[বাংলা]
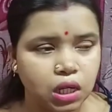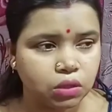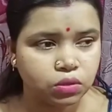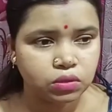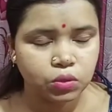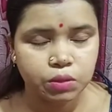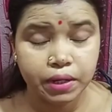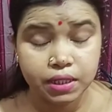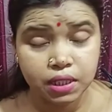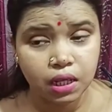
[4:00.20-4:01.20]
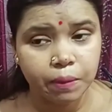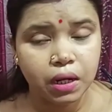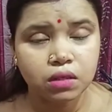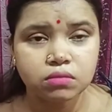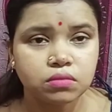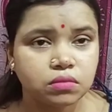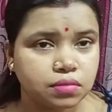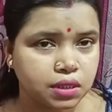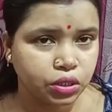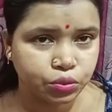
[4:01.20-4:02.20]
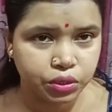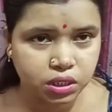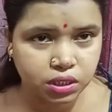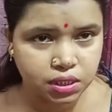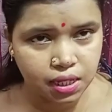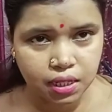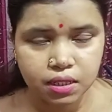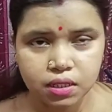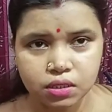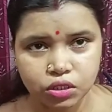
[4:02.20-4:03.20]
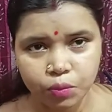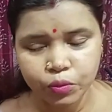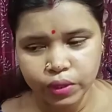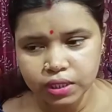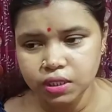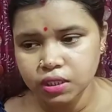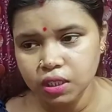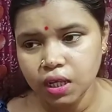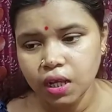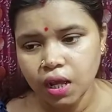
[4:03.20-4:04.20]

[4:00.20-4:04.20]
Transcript: এখন ওই বাড়িতে আমার শাশুড়ি গিয়েই সব করে দিচ্ছে